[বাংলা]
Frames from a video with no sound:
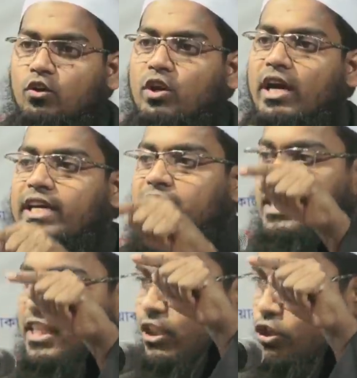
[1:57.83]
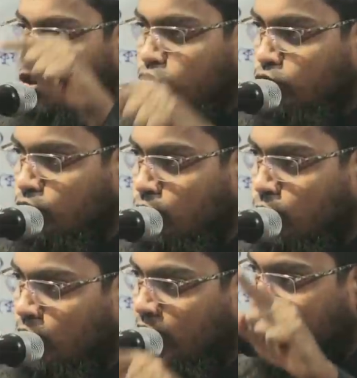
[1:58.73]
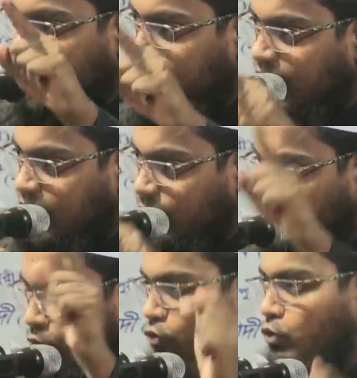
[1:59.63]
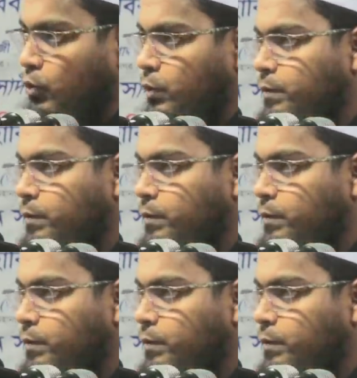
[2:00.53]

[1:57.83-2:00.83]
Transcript: ওরা এই দেশের শত্রু না এই দেশের বন্ধু